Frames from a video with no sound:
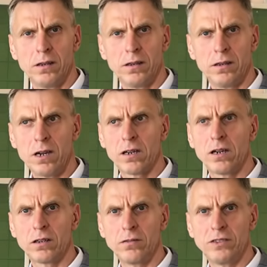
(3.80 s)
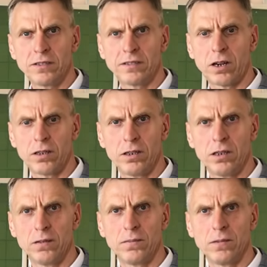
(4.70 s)
Я, как и вся
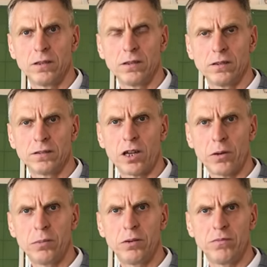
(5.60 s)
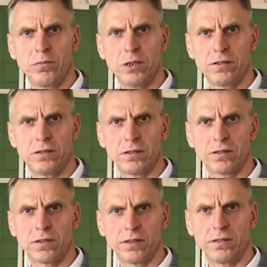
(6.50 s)
страна, скорбим вместе
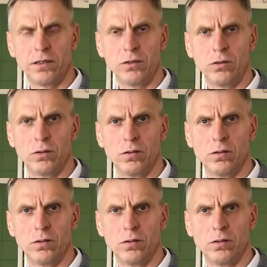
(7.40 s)
с Казанью.